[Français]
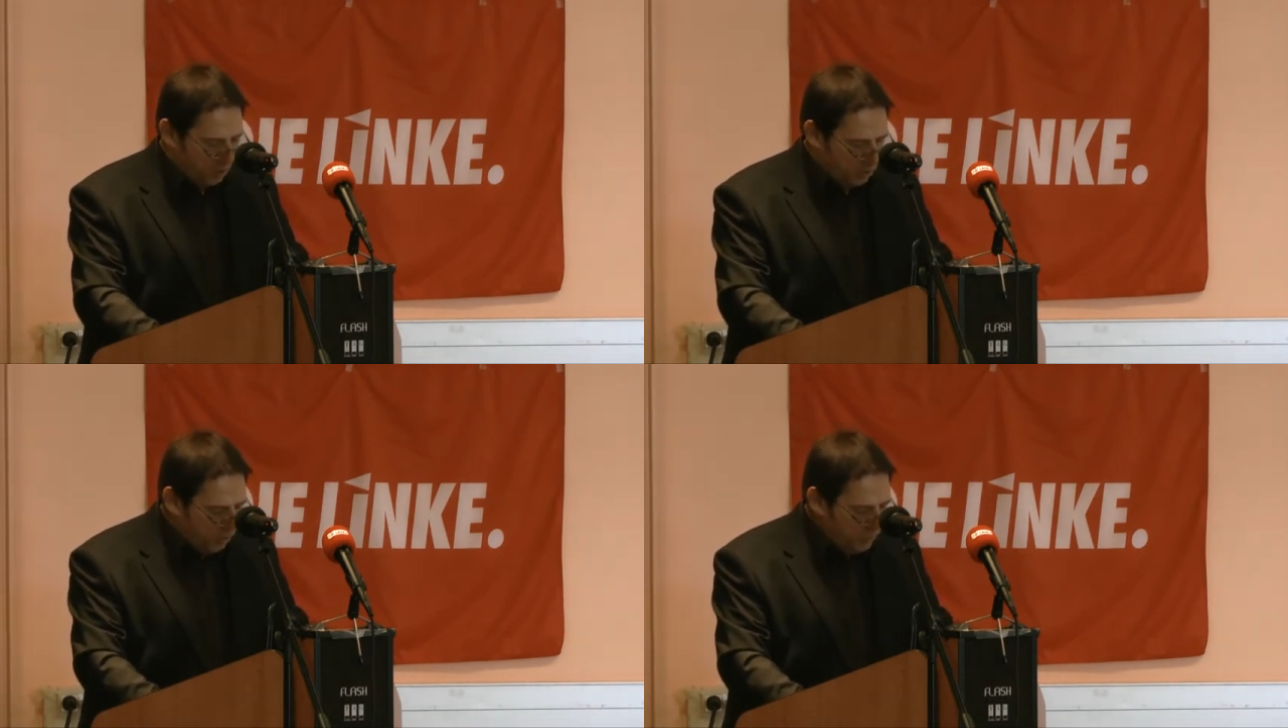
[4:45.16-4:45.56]

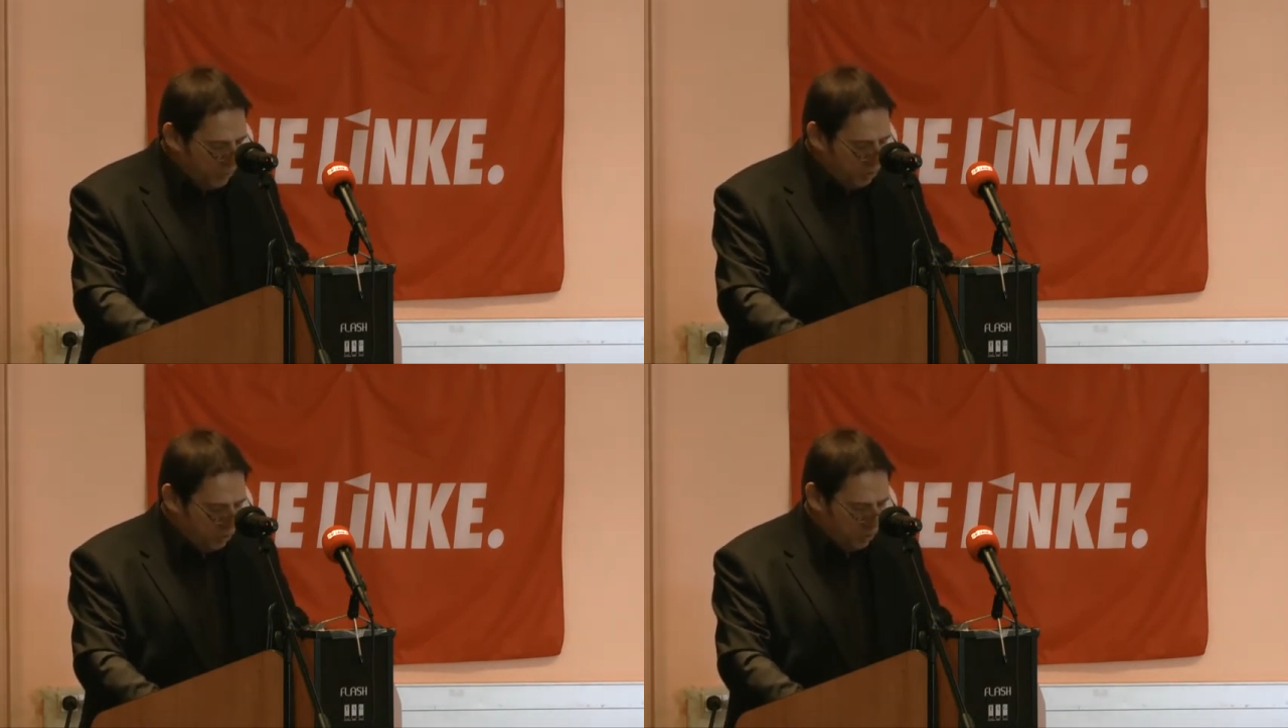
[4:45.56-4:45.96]

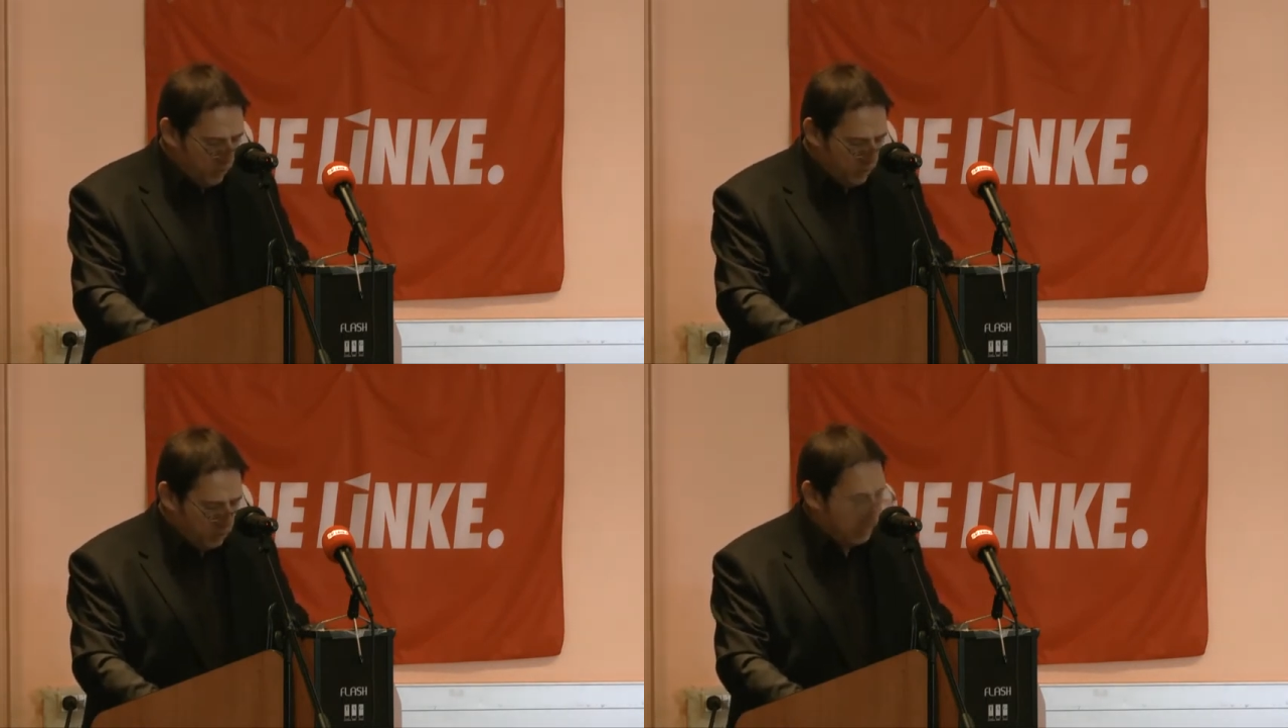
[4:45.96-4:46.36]
Debout sur le
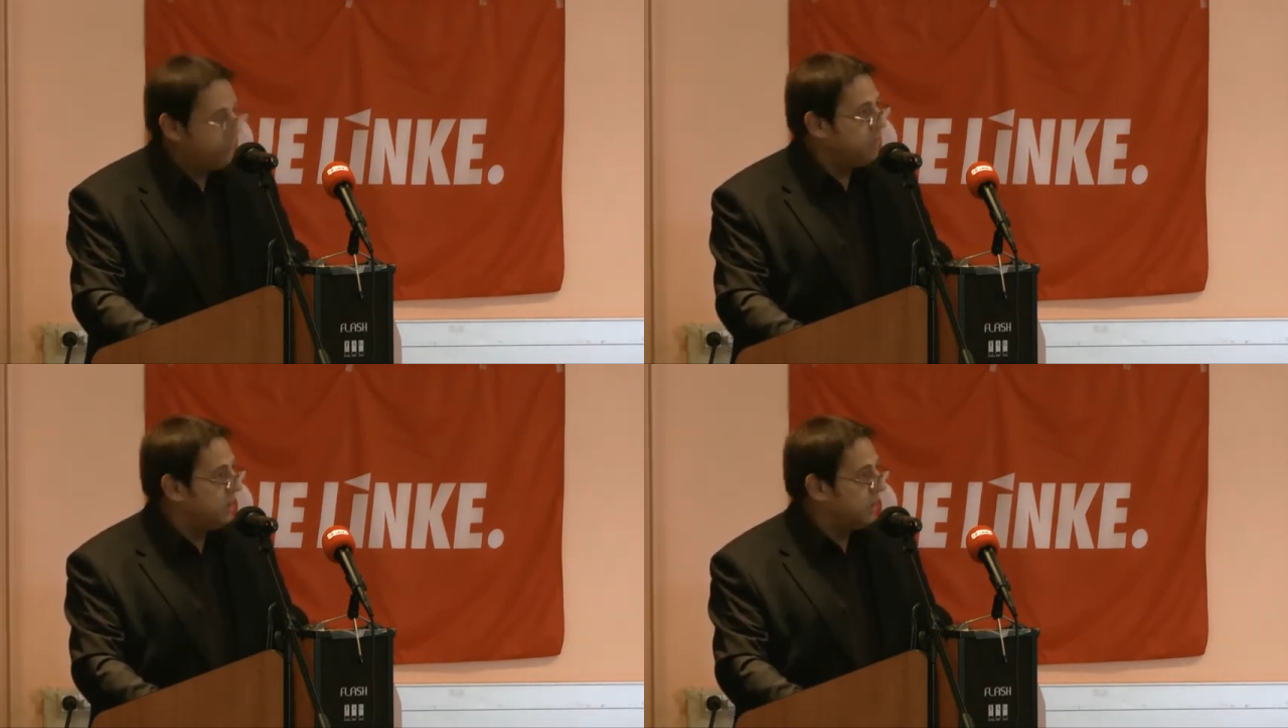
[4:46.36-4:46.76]
toit d'une
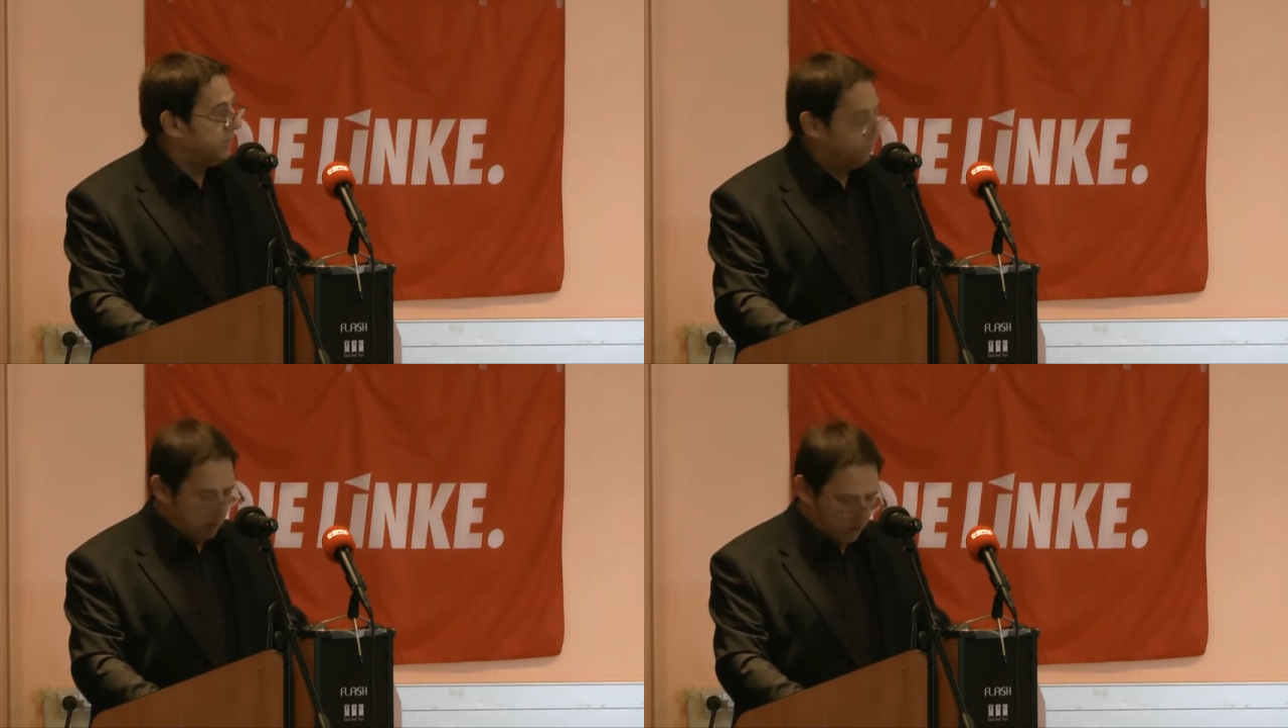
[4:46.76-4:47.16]
camionnette à
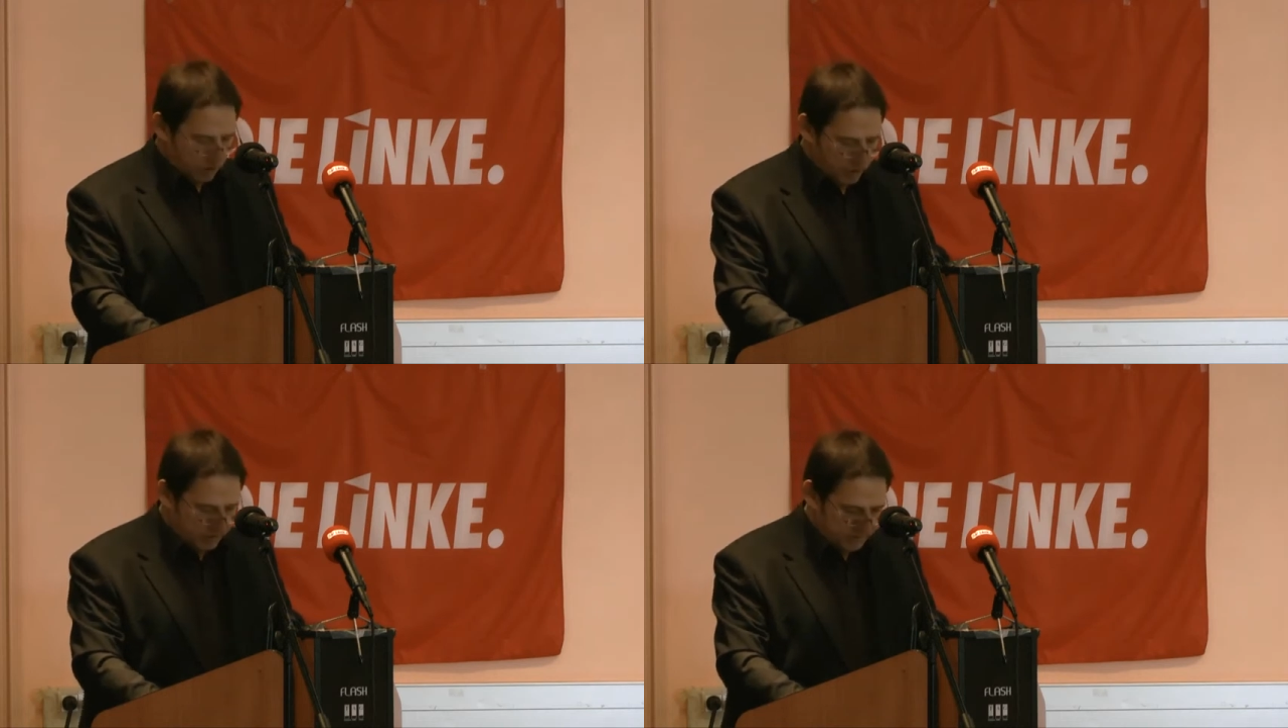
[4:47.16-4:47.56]

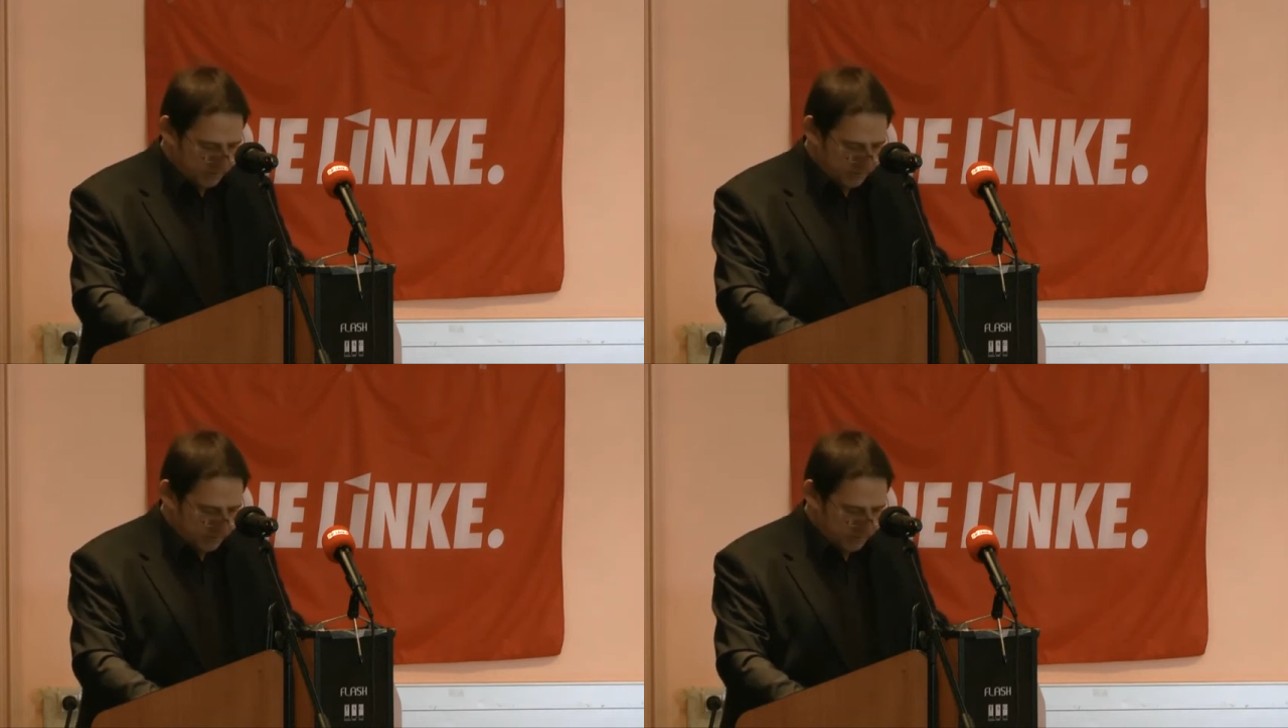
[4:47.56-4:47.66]
Florange,